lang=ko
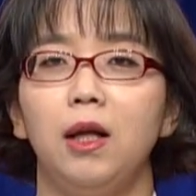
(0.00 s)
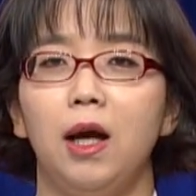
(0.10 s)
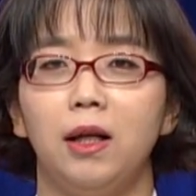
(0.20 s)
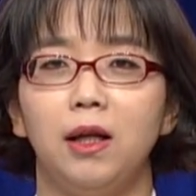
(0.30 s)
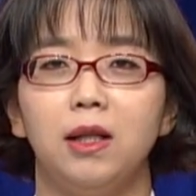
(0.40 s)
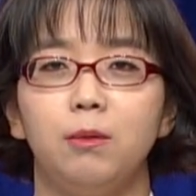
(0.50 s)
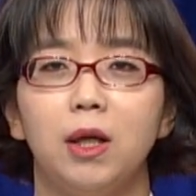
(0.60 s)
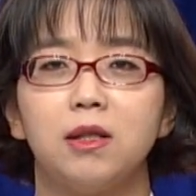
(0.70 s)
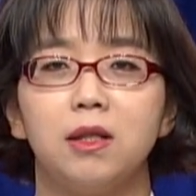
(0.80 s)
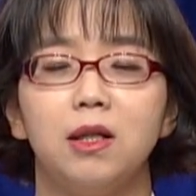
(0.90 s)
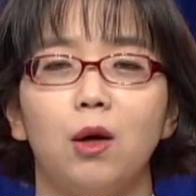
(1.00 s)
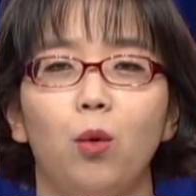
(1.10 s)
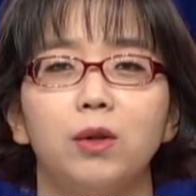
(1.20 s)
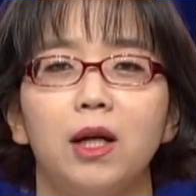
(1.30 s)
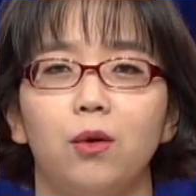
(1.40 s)
하나님의 진리가
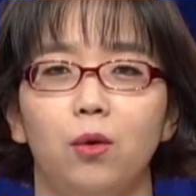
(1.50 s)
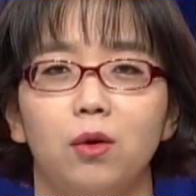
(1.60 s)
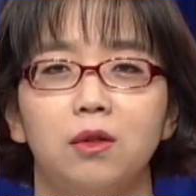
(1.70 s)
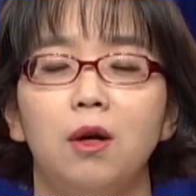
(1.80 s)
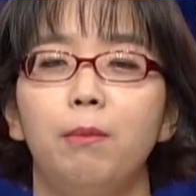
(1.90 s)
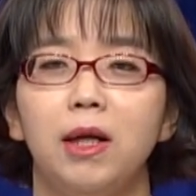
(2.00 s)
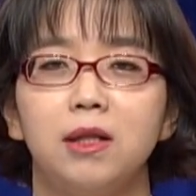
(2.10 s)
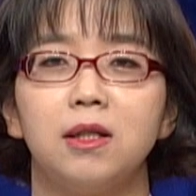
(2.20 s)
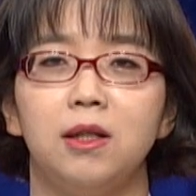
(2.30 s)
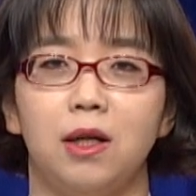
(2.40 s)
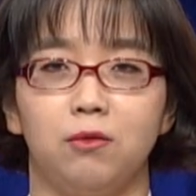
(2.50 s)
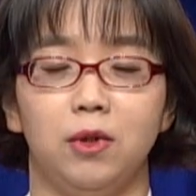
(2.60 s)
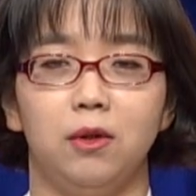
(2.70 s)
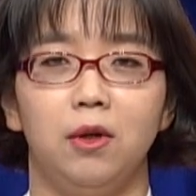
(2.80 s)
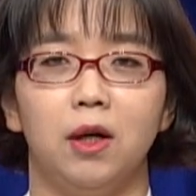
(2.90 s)
옳다고, 그것만이 진리라고요.